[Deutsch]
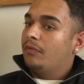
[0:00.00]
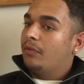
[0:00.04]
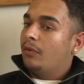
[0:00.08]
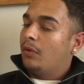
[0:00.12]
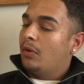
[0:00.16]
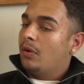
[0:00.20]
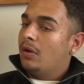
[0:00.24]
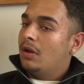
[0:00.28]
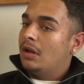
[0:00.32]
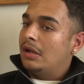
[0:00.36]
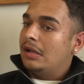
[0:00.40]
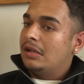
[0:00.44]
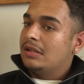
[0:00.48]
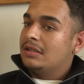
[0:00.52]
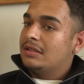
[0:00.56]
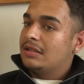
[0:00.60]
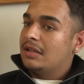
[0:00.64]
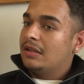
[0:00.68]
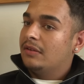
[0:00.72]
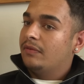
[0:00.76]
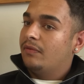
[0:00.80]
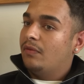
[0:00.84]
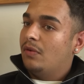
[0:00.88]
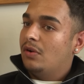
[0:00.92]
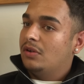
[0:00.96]
Früher als
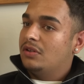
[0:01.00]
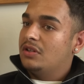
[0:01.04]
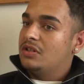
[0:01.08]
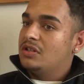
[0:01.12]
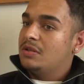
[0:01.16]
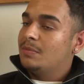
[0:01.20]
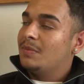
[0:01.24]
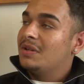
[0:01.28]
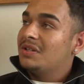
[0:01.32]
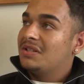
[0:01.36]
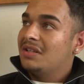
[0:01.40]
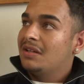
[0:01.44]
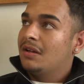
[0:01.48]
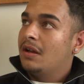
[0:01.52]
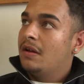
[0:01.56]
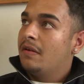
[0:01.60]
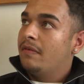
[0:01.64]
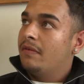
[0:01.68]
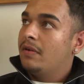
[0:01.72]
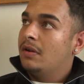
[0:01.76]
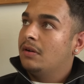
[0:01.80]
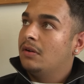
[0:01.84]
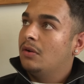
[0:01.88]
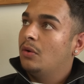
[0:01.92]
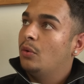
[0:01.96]
Kind wollte ich immer
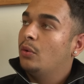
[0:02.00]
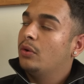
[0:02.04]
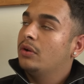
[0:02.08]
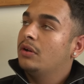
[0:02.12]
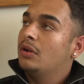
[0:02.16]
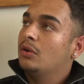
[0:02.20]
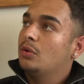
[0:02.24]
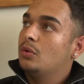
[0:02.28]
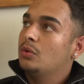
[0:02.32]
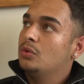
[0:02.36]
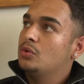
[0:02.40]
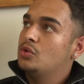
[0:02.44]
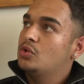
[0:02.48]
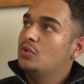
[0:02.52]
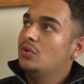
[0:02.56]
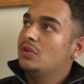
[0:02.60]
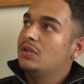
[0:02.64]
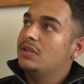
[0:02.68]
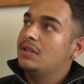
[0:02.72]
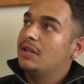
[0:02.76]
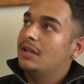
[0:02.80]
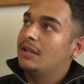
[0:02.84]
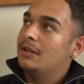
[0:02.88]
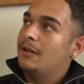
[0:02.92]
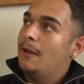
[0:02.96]
Sänger werden, auch in der
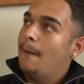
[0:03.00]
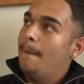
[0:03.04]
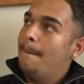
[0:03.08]
Grundschulzeit.